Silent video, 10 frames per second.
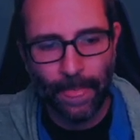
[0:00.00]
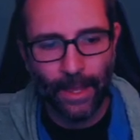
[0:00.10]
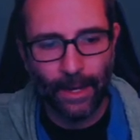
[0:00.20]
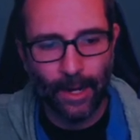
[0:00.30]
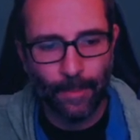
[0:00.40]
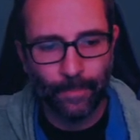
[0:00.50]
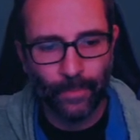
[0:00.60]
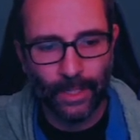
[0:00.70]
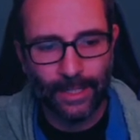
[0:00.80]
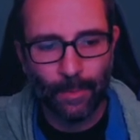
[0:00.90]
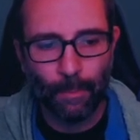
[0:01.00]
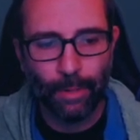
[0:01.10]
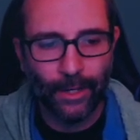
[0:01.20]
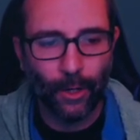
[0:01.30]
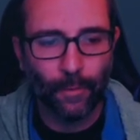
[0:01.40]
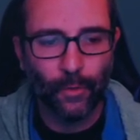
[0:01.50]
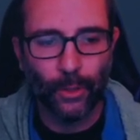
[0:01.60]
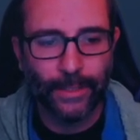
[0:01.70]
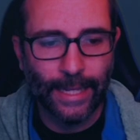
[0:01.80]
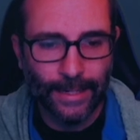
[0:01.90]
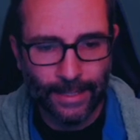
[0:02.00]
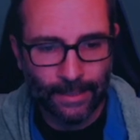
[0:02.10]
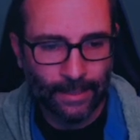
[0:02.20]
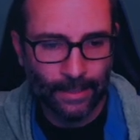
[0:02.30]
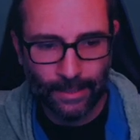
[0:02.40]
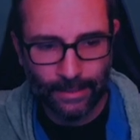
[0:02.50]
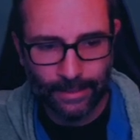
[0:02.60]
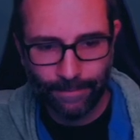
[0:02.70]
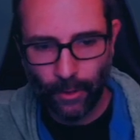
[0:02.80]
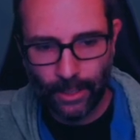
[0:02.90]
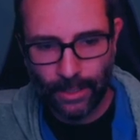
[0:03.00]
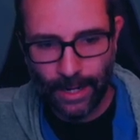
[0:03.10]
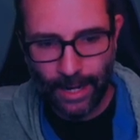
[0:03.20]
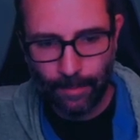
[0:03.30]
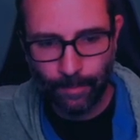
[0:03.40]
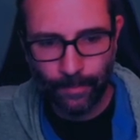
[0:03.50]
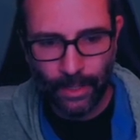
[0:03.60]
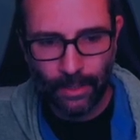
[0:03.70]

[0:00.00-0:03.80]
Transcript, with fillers: ähm, ich sag mal, Playoff-Contender gewonnen haben.